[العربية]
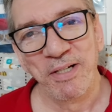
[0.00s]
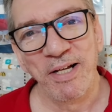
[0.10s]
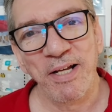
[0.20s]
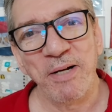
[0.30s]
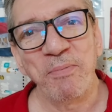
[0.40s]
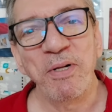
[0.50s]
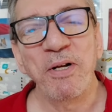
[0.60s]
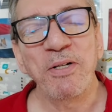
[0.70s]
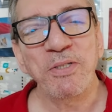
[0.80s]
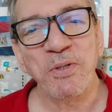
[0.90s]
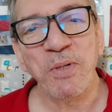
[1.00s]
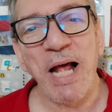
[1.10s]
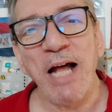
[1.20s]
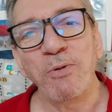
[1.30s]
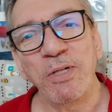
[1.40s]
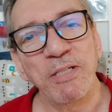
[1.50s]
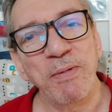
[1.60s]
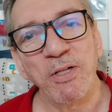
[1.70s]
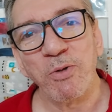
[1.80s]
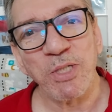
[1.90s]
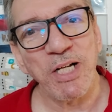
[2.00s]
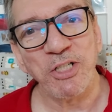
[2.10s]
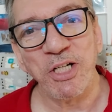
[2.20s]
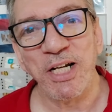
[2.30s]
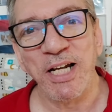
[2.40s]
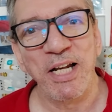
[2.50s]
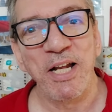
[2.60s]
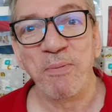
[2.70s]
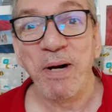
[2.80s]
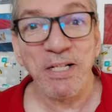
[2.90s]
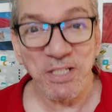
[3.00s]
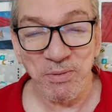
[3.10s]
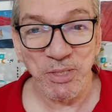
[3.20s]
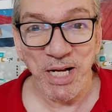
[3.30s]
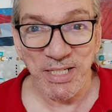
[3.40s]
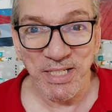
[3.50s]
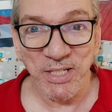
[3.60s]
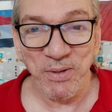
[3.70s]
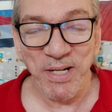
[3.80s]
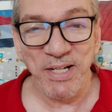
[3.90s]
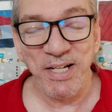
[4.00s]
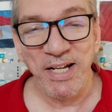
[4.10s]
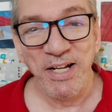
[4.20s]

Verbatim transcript: ربنا يستر والعدوى دي ما توصلش لمصر مش عايزين سواقين